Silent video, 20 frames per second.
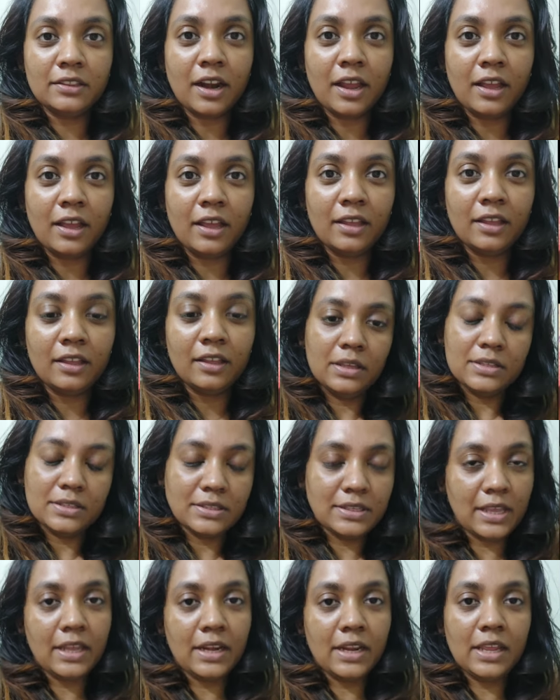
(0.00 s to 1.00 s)
தராங்க
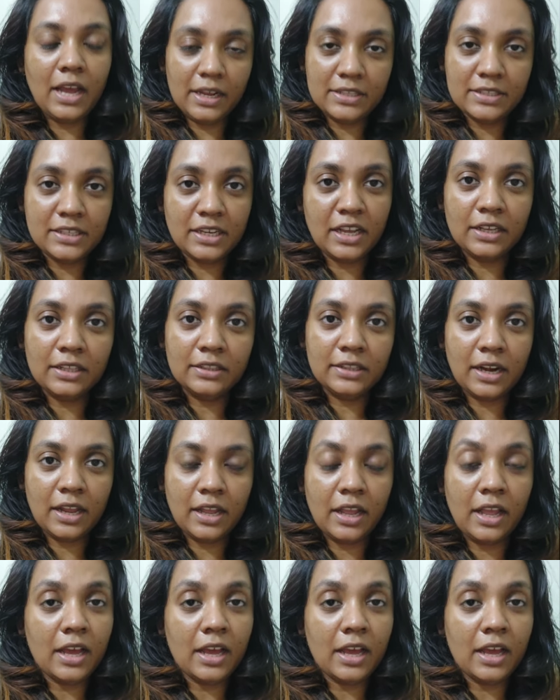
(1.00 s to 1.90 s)
சரி அர்ச்சனாக்கு தராங்க